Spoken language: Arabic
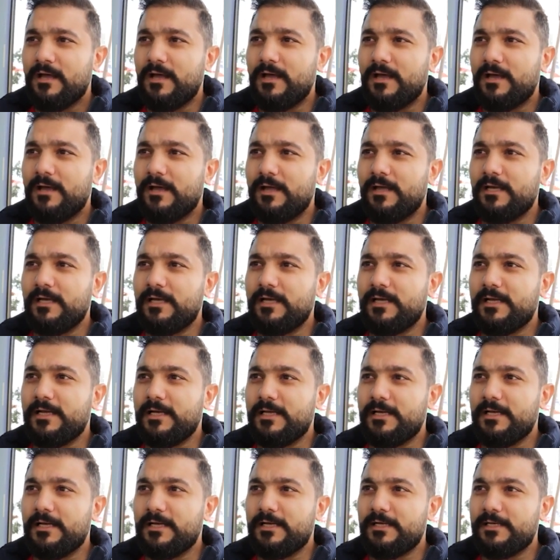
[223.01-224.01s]
آه،
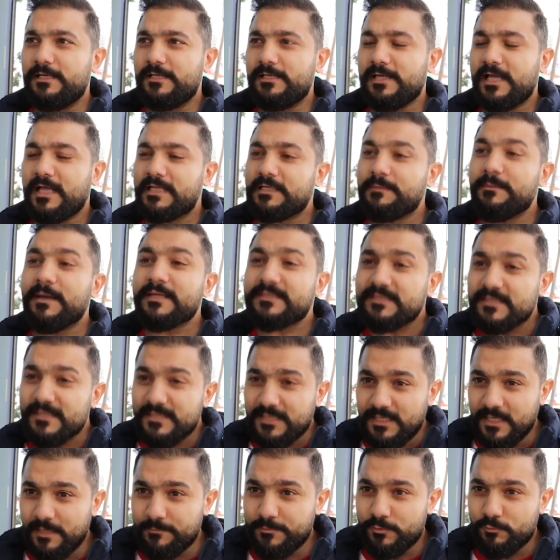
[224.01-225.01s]
الخدمات
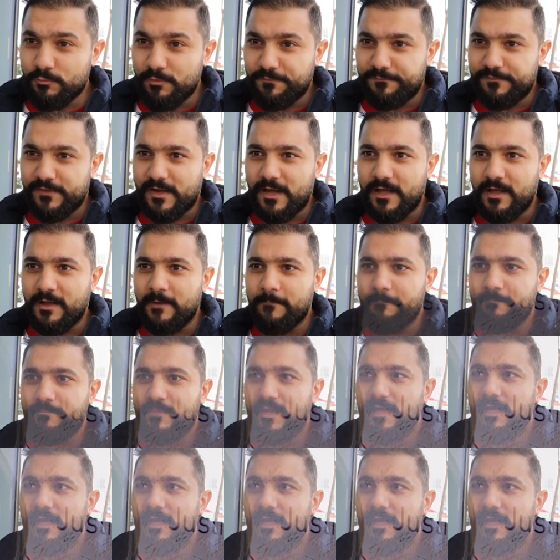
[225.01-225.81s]
اللي نحن بنوفرها